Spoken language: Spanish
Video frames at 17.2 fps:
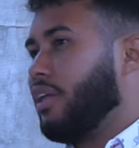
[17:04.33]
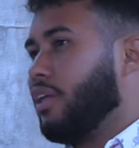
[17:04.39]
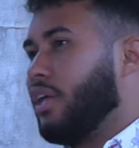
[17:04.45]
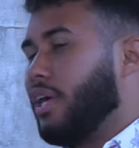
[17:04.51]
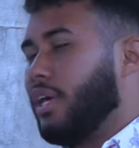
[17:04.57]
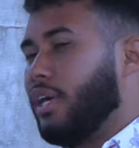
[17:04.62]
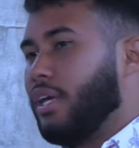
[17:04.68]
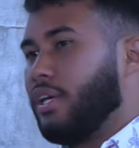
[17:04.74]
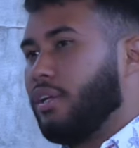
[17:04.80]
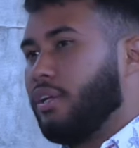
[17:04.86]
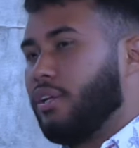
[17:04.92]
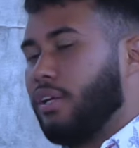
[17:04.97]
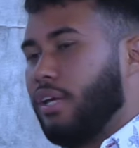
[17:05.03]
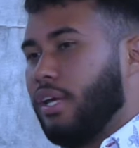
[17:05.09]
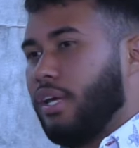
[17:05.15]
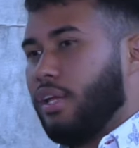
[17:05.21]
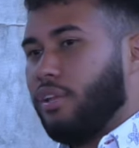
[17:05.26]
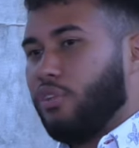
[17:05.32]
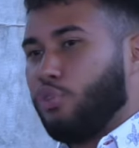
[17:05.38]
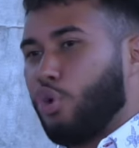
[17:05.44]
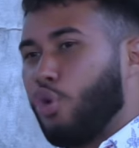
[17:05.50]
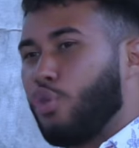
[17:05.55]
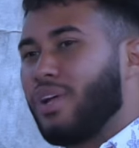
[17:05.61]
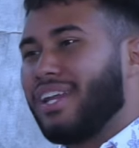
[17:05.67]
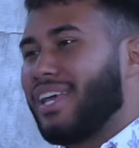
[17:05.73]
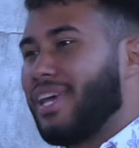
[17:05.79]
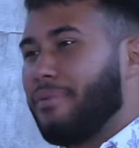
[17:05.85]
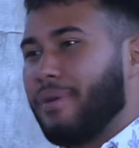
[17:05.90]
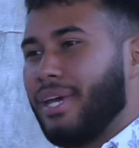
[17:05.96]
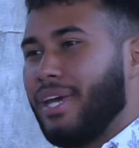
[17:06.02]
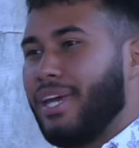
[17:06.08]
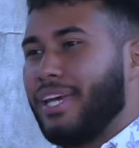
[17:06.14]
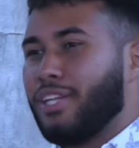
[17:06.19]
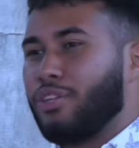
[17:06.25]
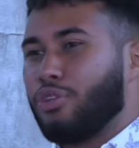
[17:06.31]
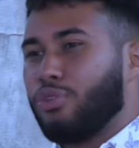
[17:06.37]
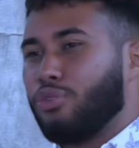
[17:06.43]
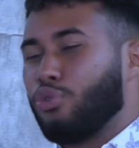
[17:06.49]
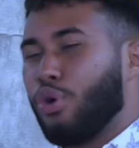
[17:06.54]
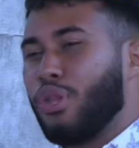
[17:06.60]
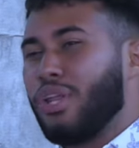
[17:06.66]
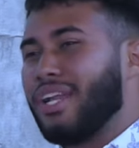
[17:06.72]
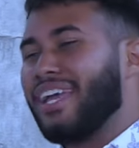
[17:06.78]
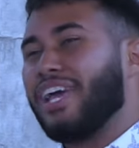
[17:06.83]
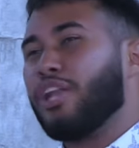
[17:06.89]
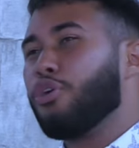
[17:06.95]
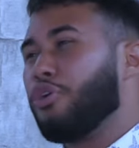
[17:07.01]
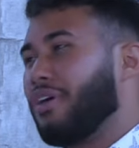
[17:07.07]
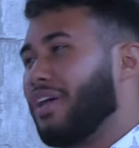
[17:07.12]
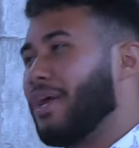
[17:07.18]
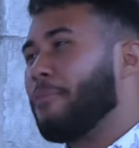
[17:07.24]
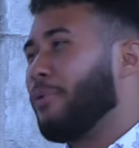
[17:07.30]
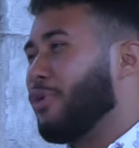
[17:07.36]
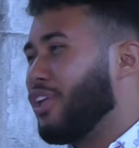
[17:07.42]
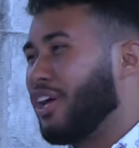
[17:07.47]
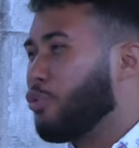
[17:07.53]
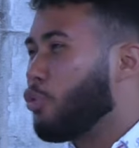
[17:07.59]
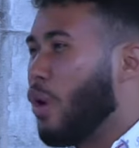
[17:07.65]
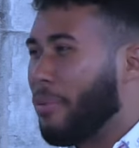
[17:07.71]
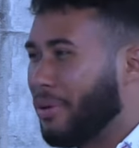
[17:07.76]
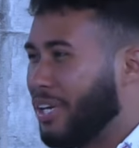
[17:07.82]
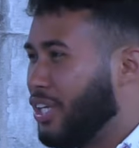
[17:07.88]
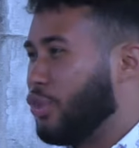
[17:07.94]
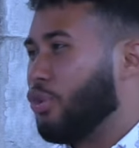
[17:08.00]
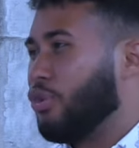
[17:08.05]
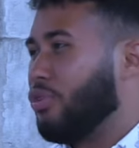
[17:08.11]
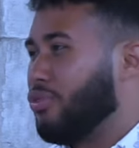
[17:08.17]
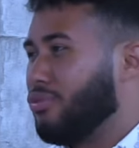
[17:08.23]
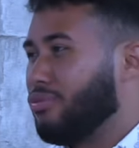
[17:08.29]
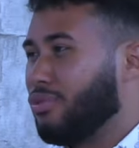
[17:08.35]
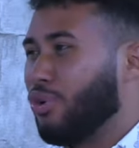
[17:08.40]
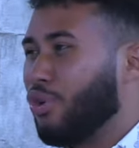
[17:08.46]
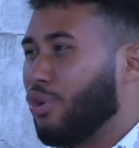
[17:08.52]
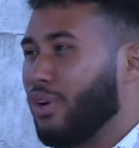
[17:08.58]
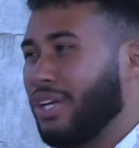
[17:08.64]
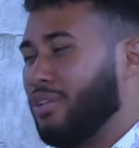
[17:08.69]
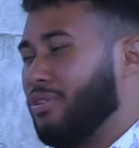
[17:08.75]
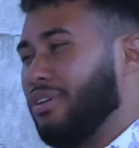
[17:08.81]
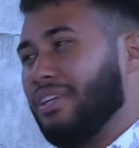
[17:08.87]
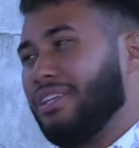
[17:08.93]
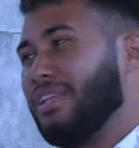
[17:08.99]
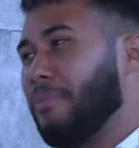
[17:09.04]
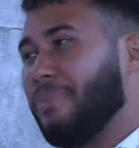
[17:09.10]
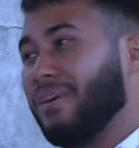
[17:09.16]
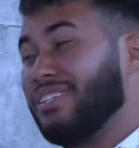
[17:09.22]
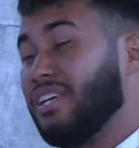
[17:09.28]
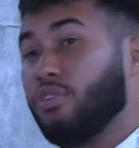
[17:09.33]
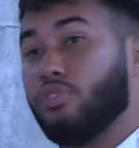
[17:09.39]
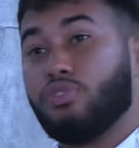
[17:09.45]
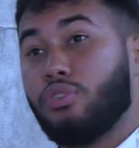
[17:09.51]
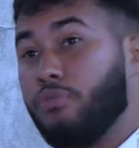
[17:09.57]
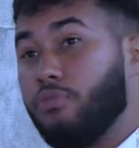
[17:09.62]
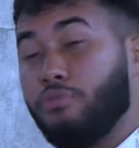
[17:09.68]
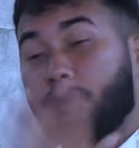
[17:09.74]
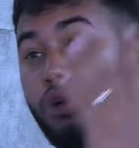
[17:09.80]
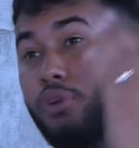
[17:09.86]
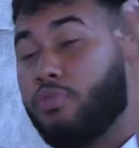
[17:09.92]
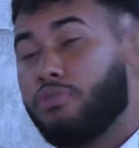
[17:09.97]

eh, todo el que ve esto, todo el que no cree porque no ha visto todo esto que está pasando. fueron,